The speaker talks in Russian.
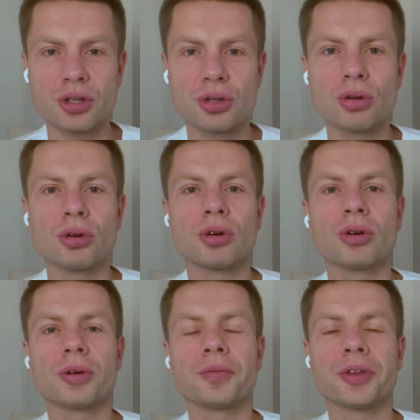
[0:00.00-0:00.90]

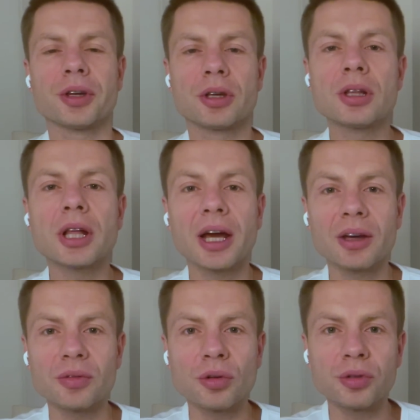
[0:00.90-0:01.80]
что
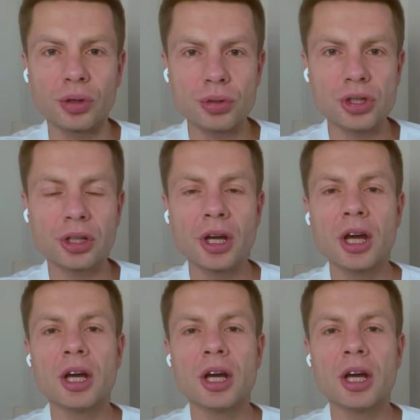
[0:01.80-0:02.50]
Китай его выручит.